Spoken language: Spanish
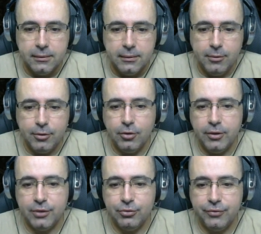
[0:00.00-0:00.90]
Bueno, lo
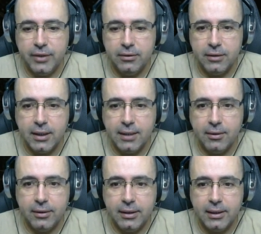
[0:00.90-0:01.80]
deje sufriendo. Acabo
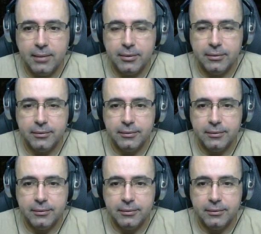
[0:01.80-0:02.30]
con él rápido.